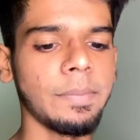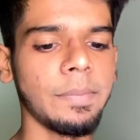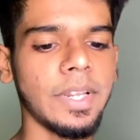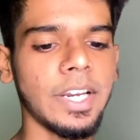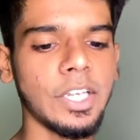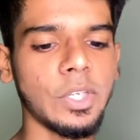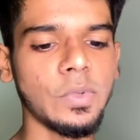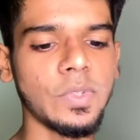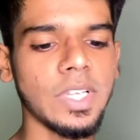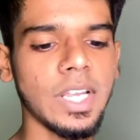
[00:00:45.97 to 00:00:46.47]

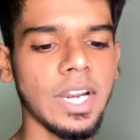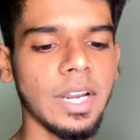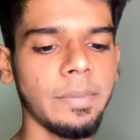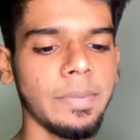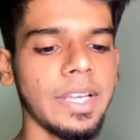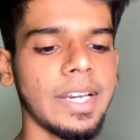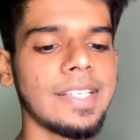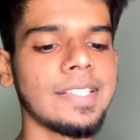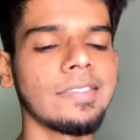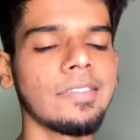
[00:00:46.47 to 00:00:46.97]
मेरा यूज़र
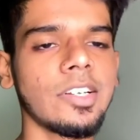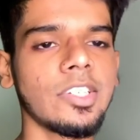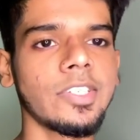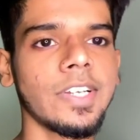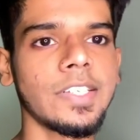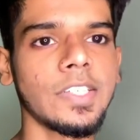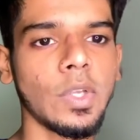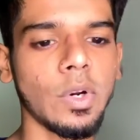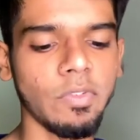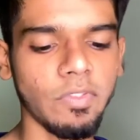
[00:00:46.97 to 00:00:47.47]
नेम है रिजवान
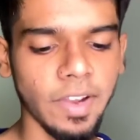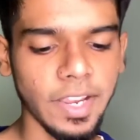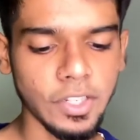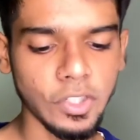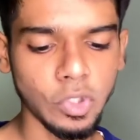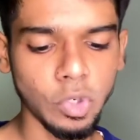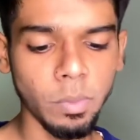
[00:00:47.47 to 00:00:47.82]
शेख जीरो फाइव